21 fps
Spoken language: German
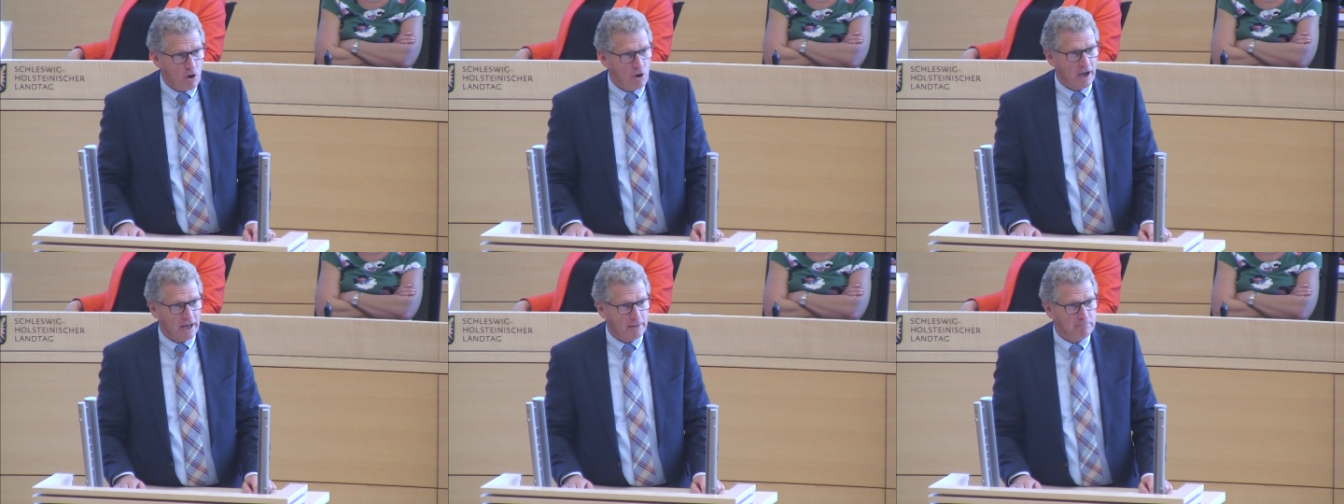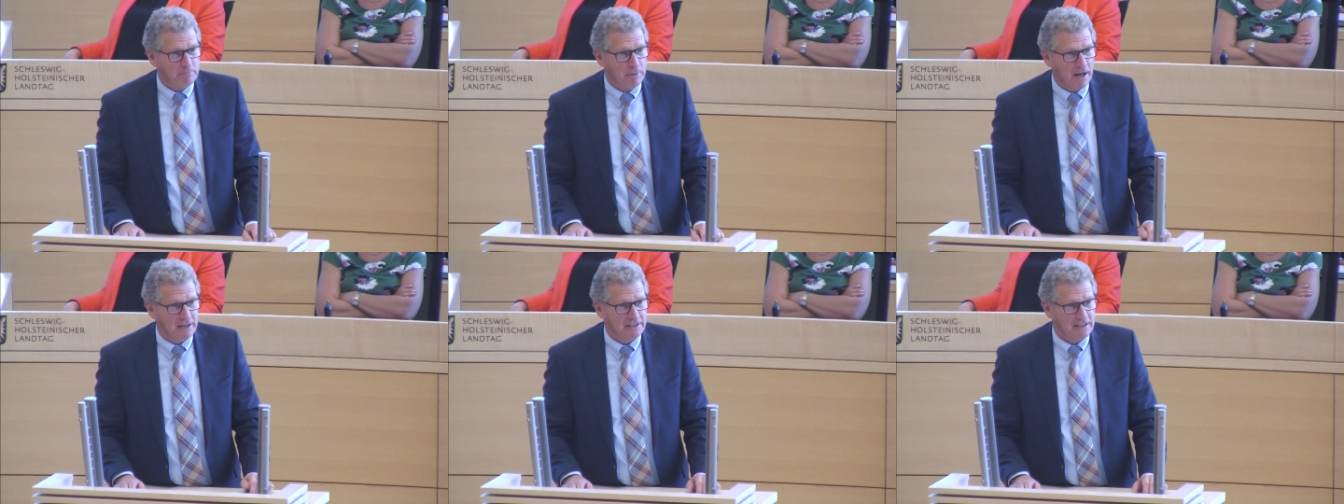
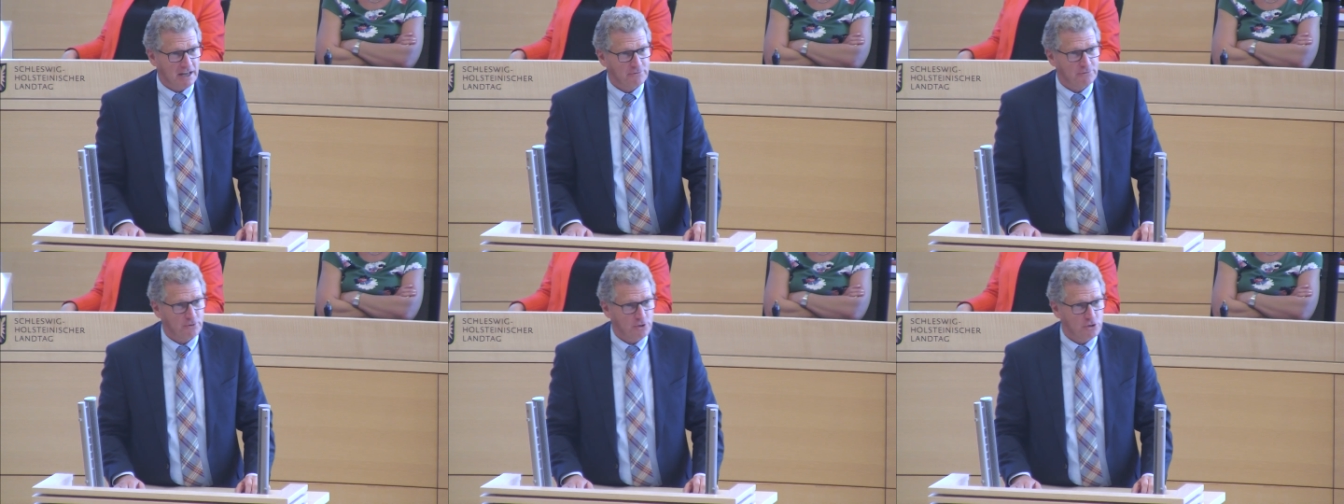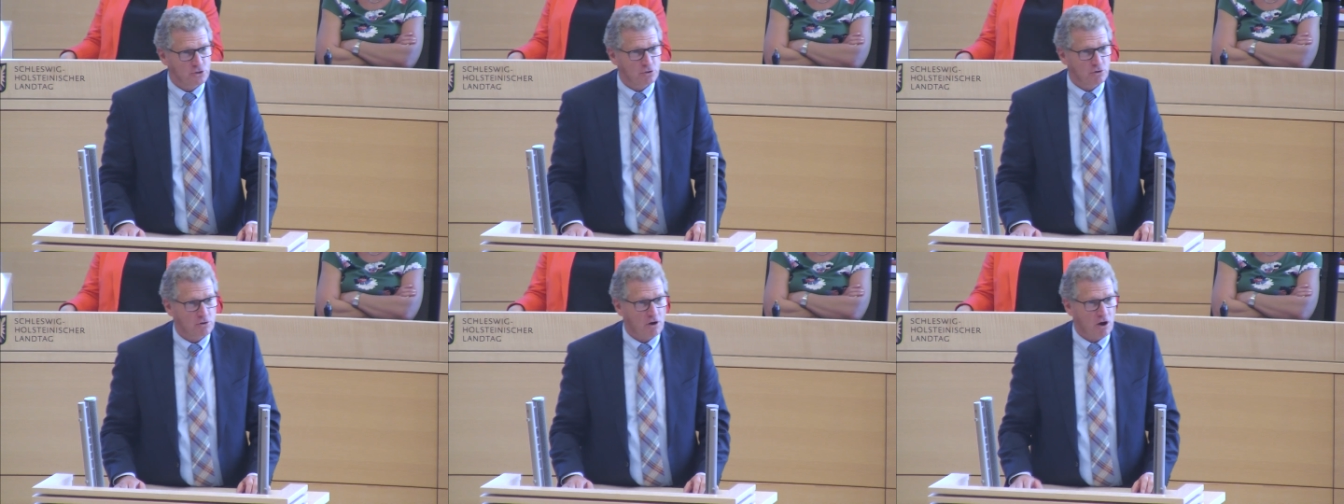auch ein paar
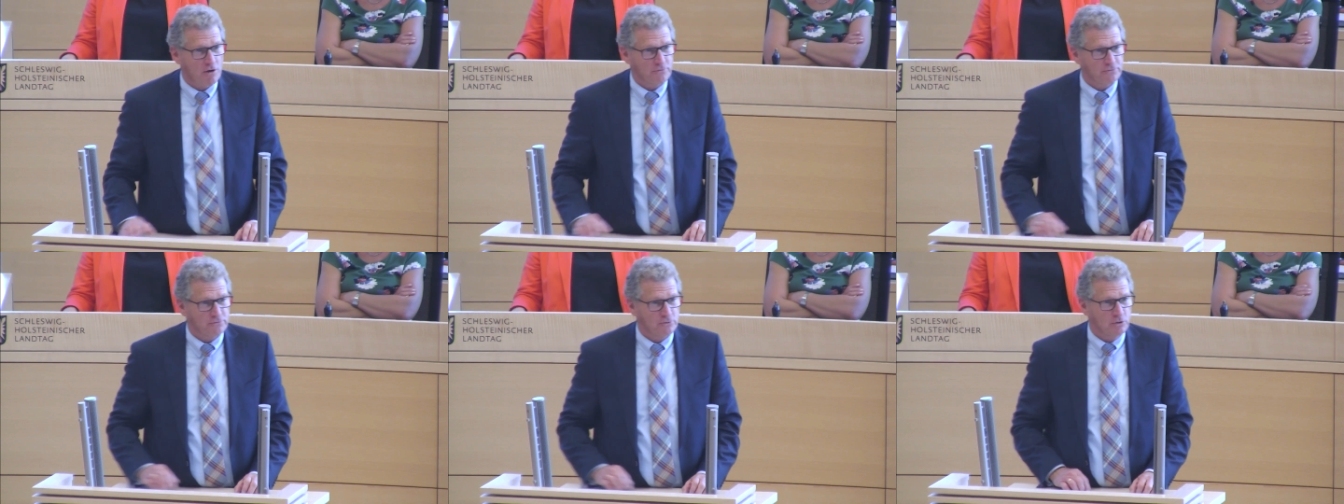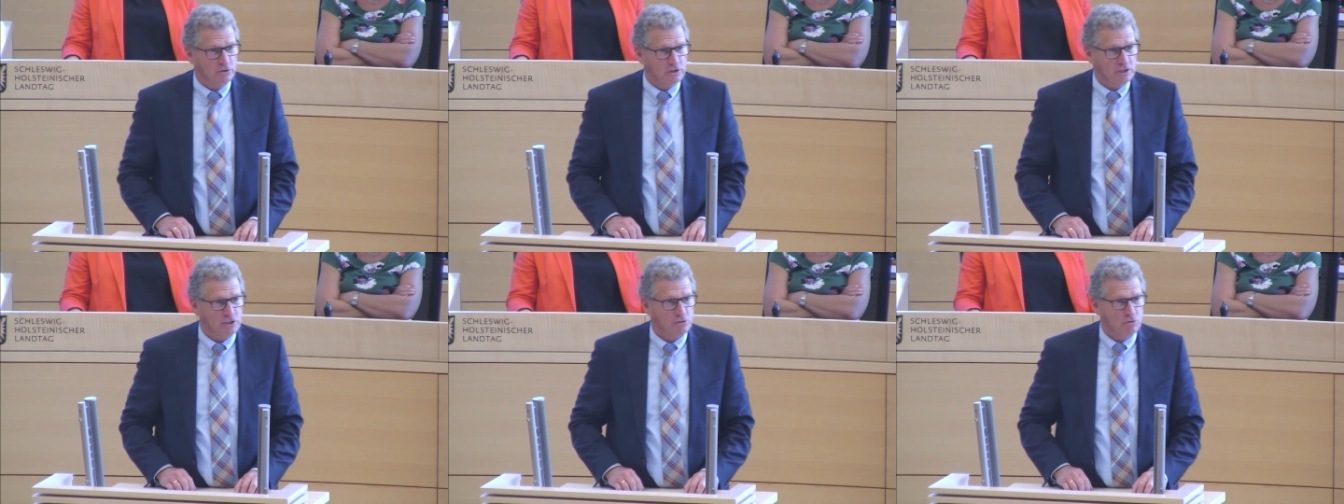davon zu
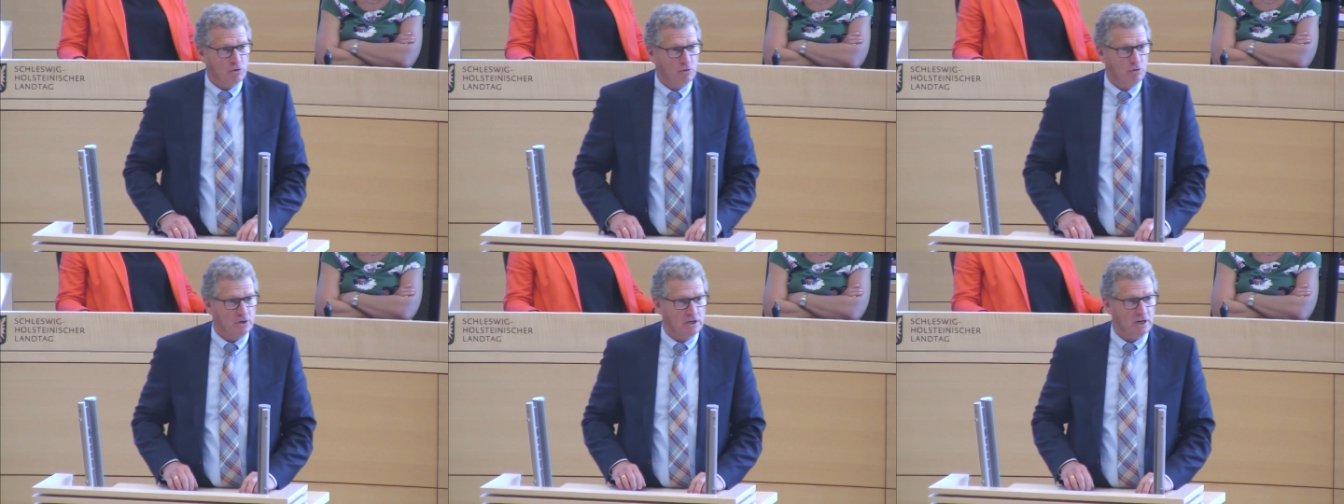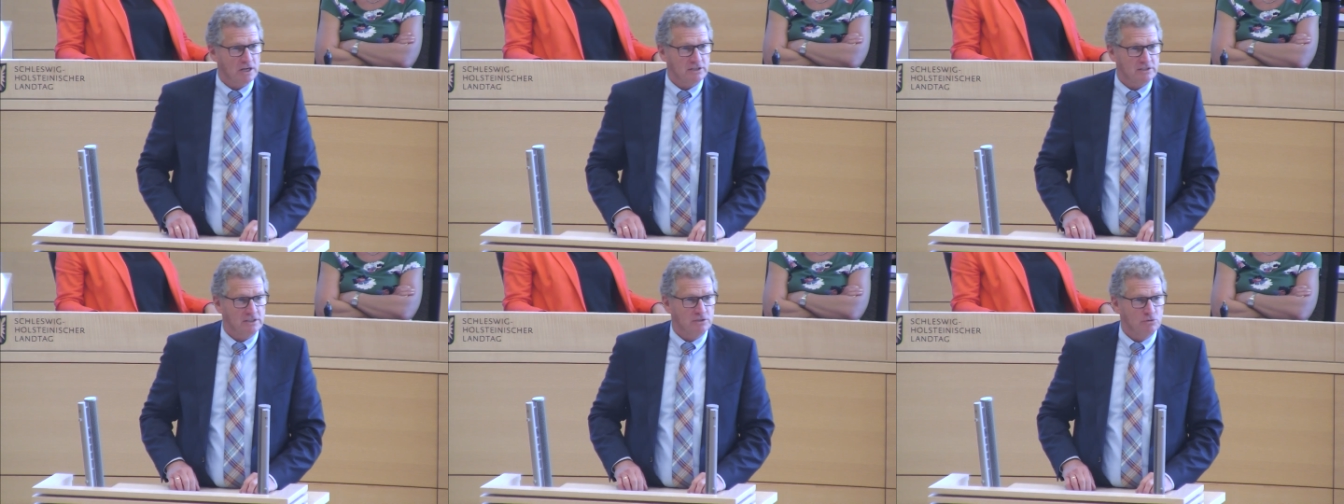kaufen und nicht
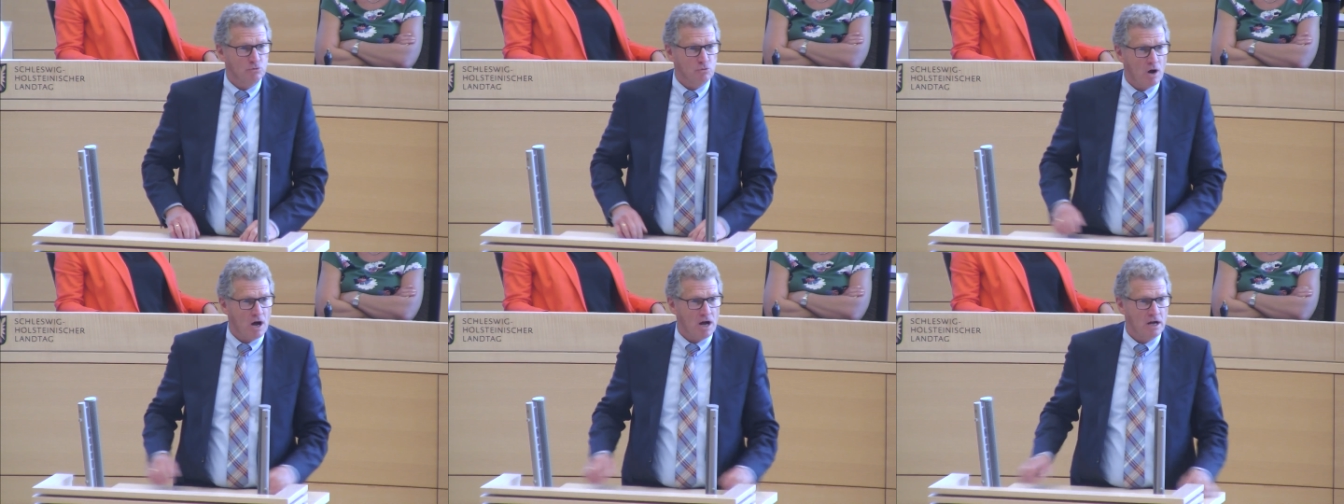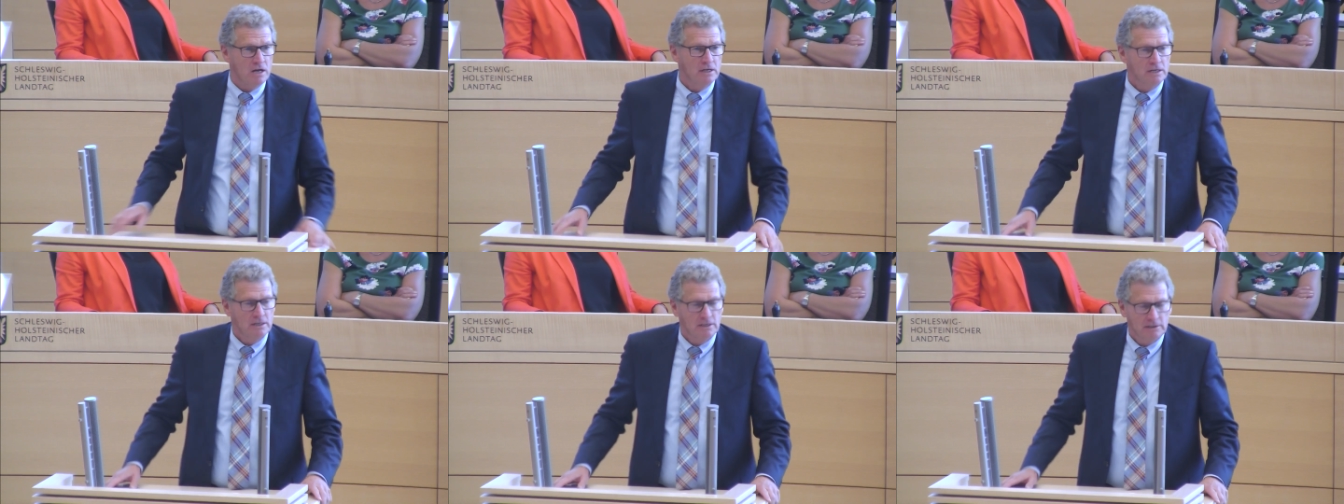nur 100, die
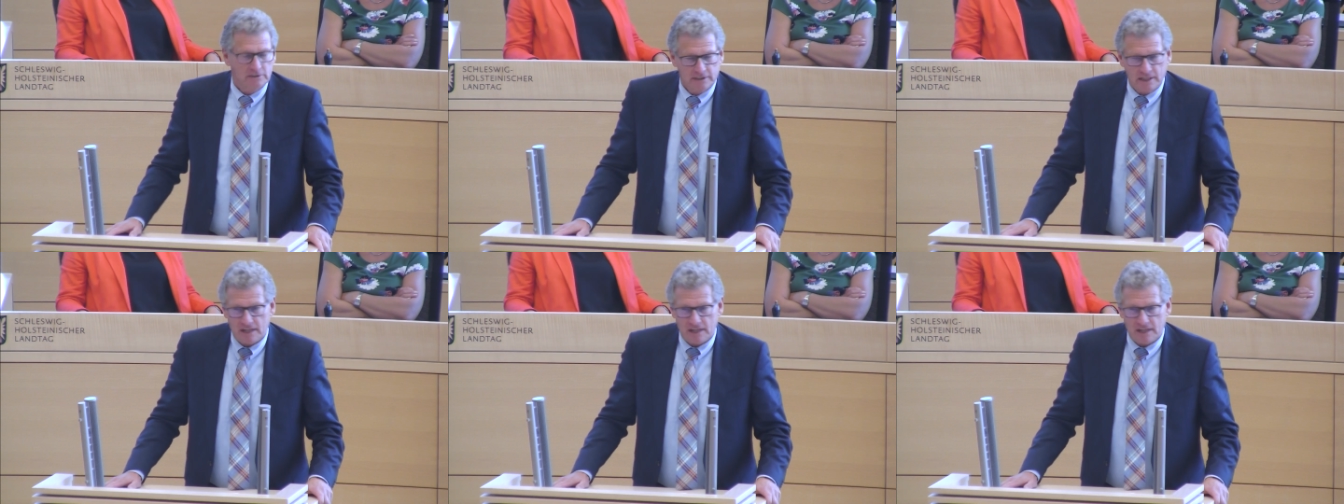nur